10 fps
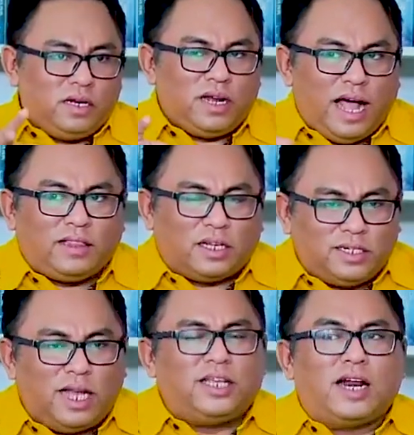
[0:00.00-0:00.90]
atas
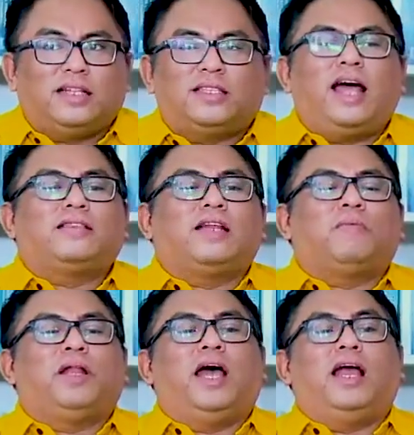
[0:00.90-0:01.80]
dasar ketaatan
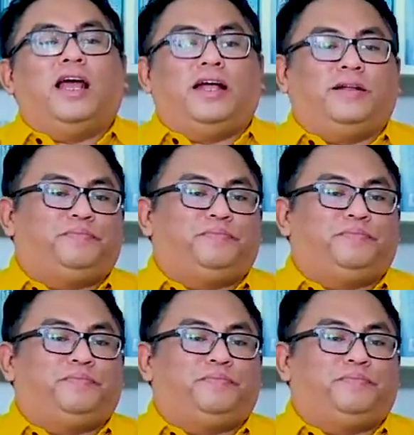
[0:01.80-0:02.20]
kepada Allah